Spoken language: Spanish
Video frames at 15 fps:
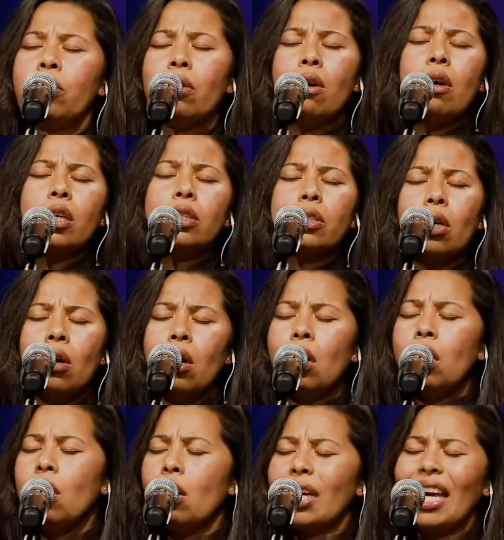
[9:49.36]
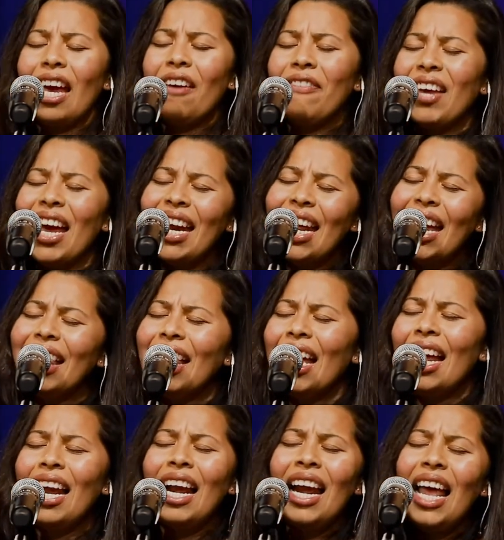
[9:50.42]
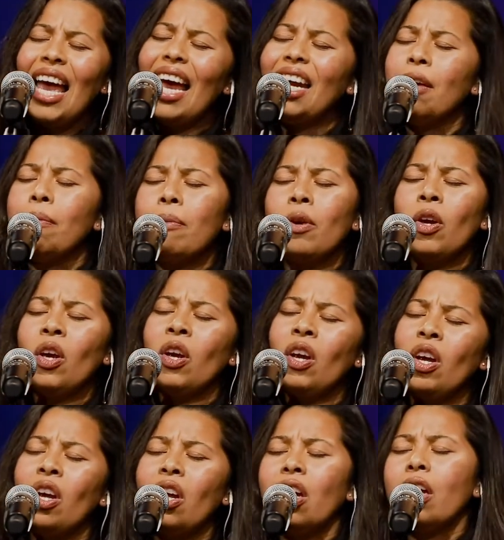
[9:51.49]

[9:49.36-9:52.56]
todo lo que viene del enemigo